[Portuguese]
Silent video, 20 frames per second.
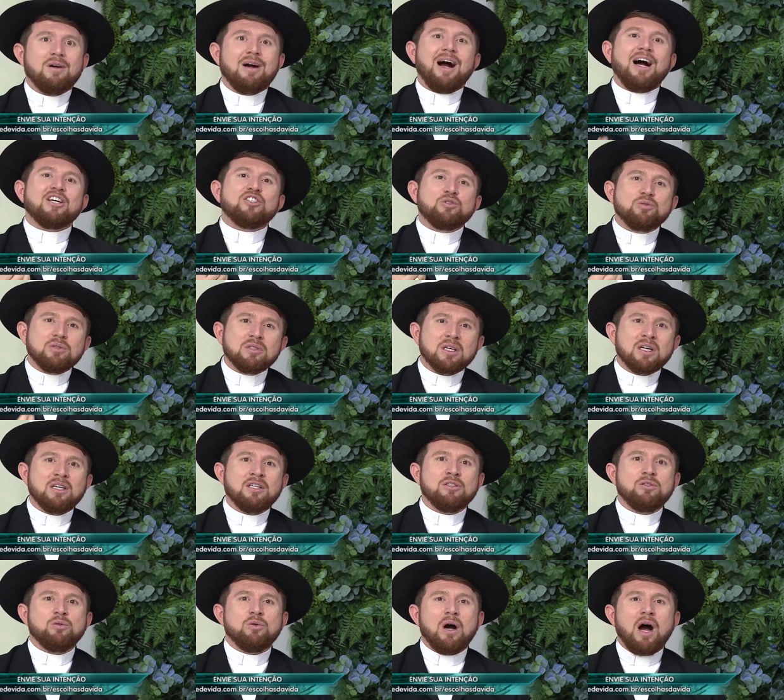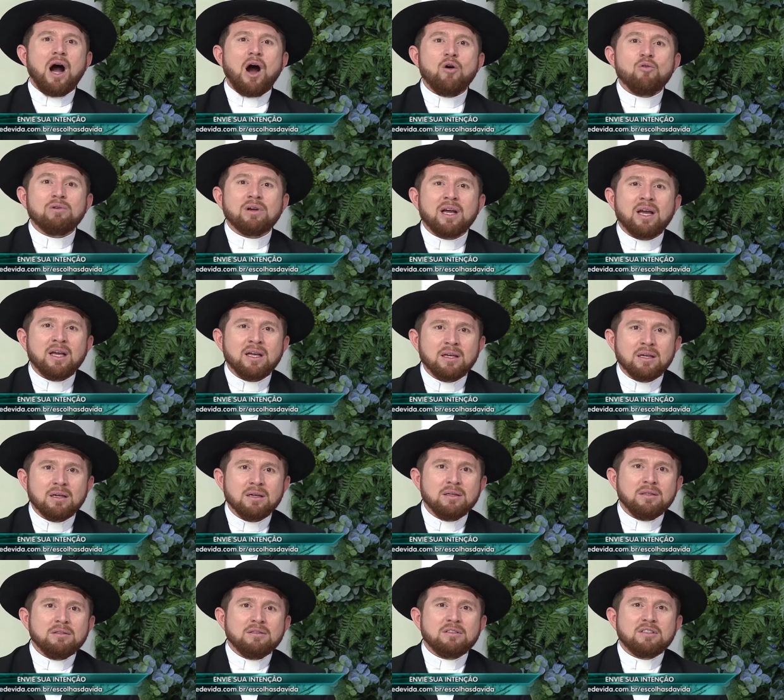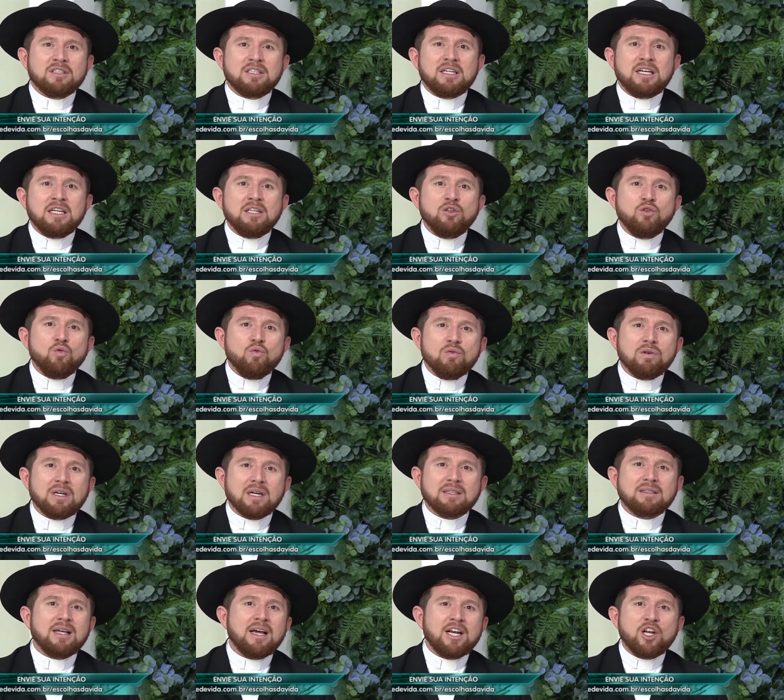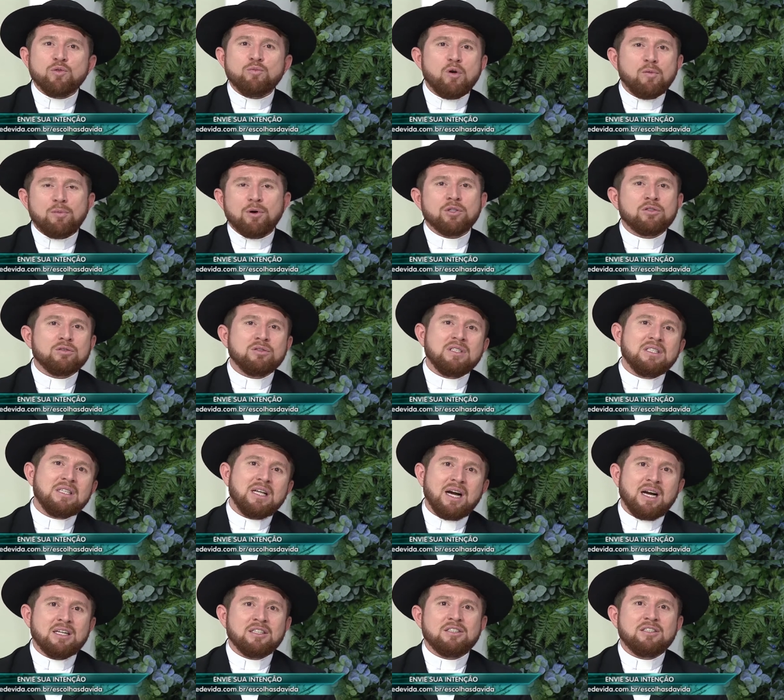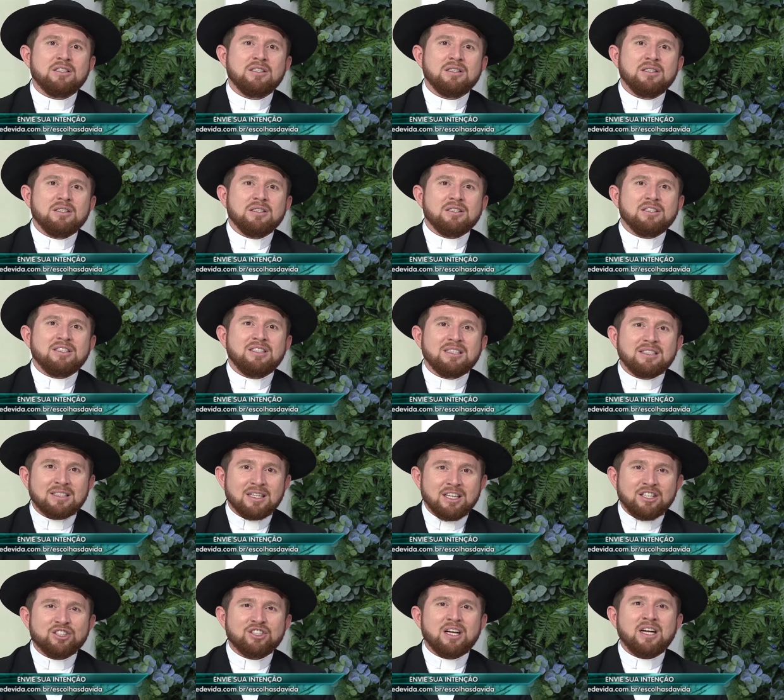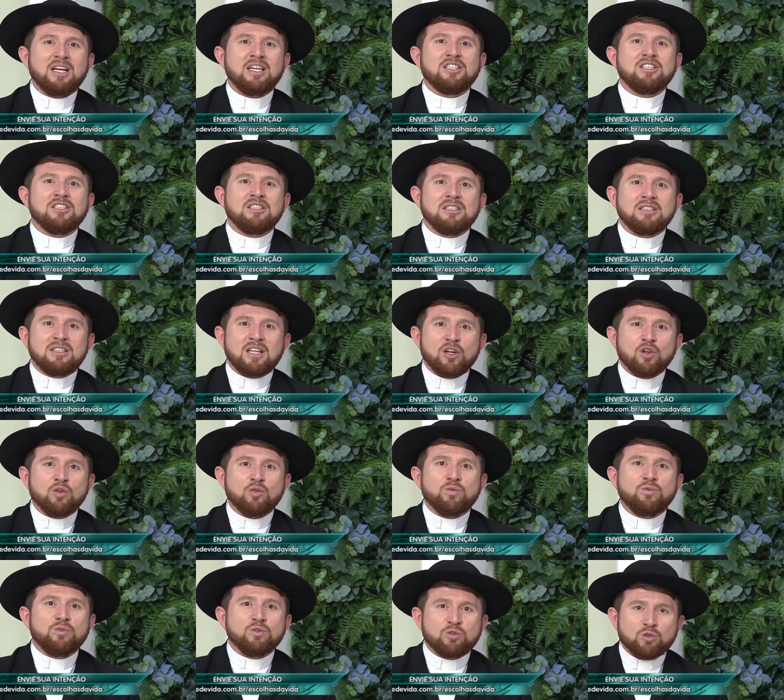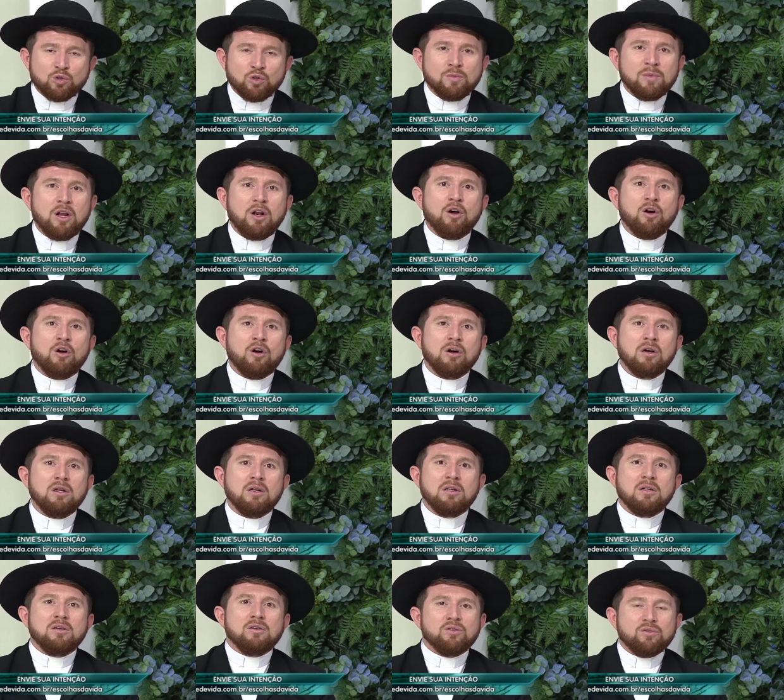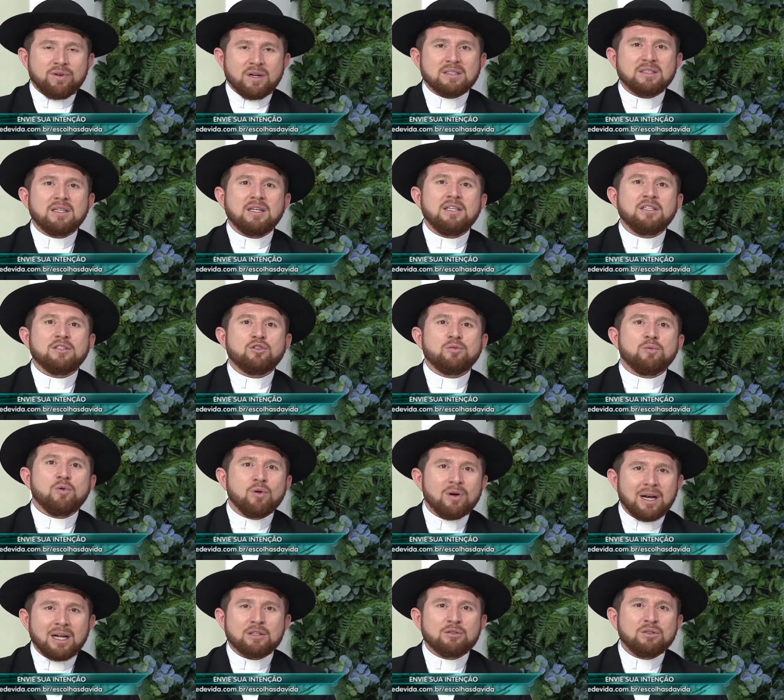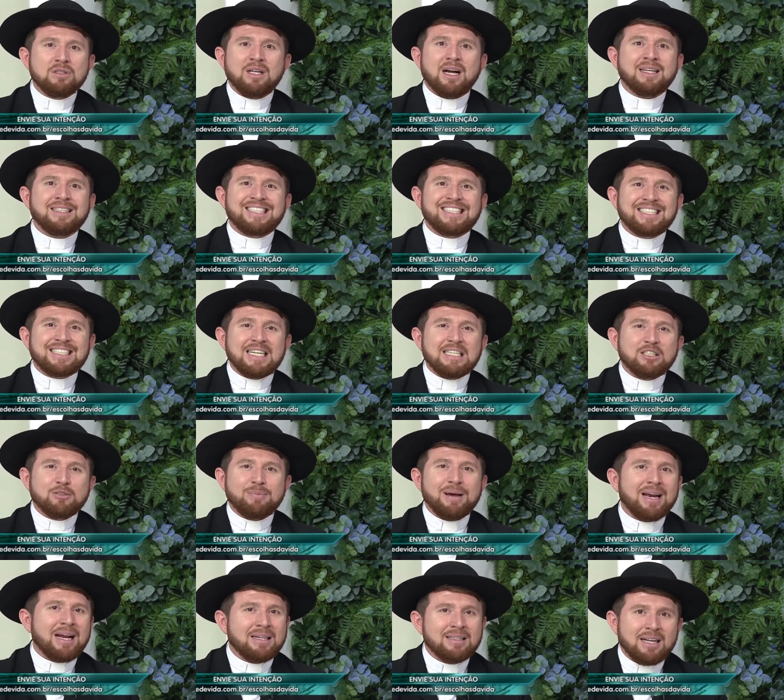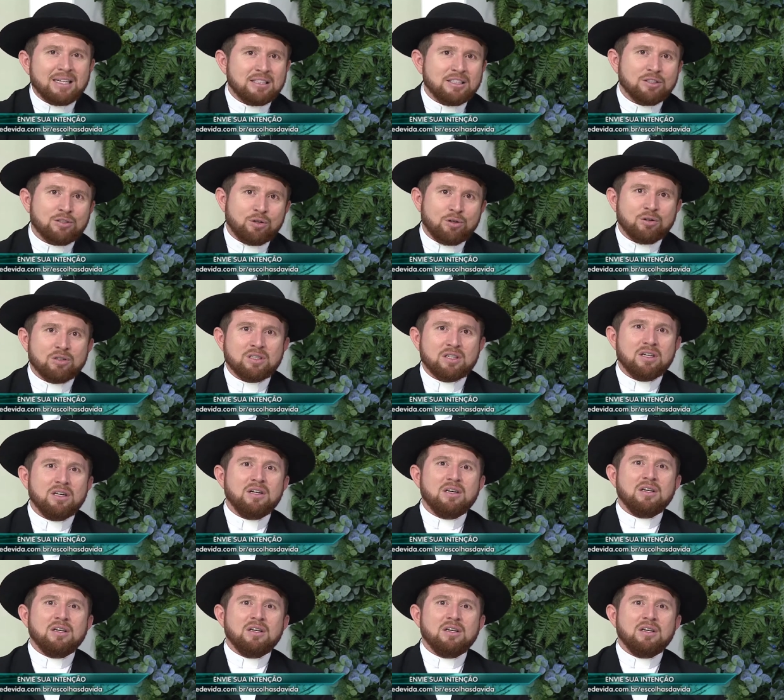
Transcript: Ajudando alguém que nunca teria uma oportunidade de ser gente, de ter um futuro melhor. Faça isso por gratuidade, sem esperar nada em troca.